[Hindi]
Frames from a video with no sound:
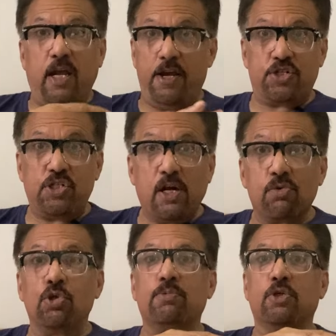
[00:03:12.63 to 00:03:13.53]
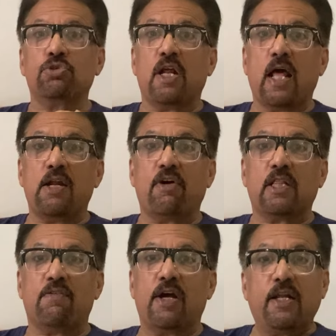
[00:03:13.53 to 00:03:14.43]
एच डी को ऊंचा लाने वाली
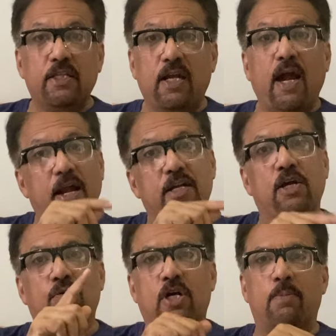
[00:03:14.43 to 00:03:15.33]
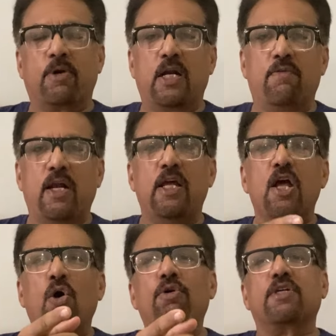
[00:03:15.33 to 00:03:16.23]
दवाएं नहीं दी एल को कम करने वाली
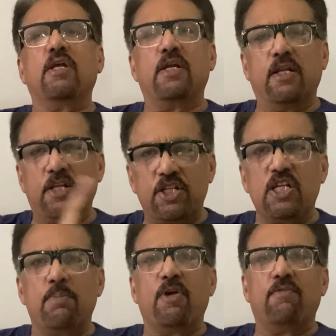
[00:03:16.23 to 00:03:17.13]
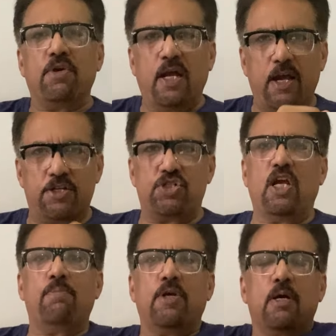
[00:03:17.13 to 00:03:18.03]
उसके नतीजे में एच
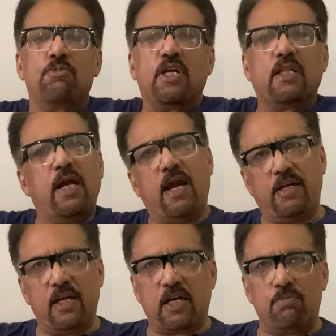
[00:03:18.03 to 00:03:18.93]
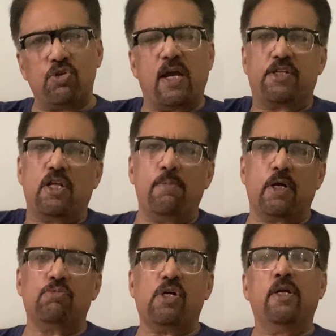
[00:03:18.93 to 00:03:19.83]
भी कम हो जाता है एल कम हुआ एच भी
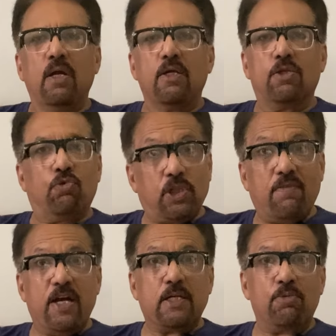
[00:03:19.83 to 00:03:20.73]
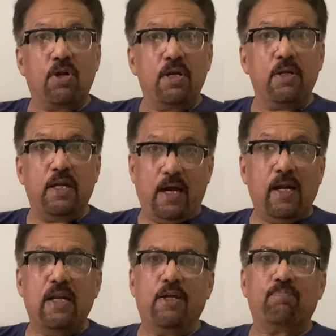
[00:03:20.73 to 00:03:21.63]
कम हुआ वो दवाएं जब उन्होंने
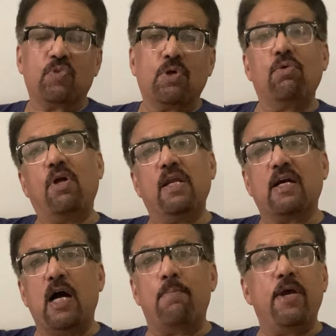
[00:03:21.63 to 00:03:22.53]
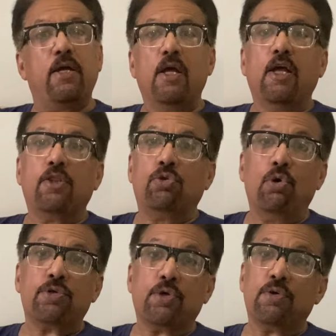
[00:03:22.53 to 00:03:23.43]
निकाल ली तो उन्होंने कहा भाई
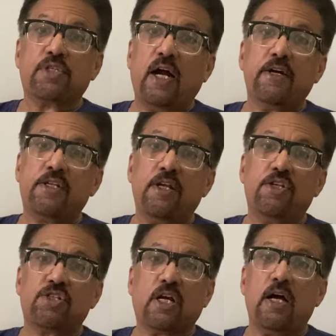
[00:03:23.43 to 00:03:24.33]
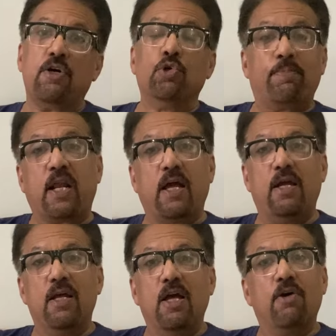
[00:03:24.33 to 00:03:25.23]
260 से जिसका ऊपर है
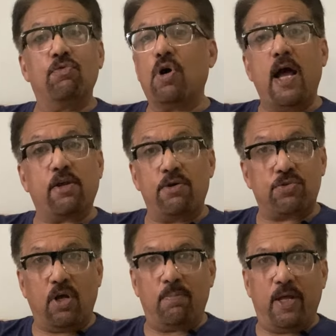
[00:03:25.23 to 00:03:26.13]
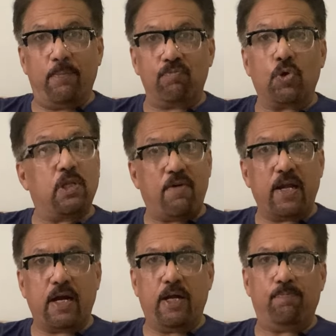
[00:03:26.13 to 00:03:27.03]
वो हाई कोलेस्ट्रॉल में है वो दवाएं
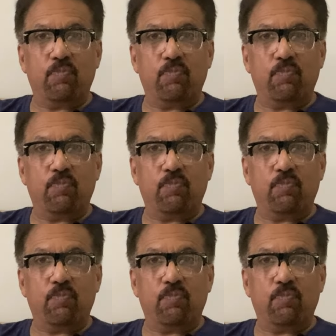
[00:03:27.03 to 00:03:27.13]
खाए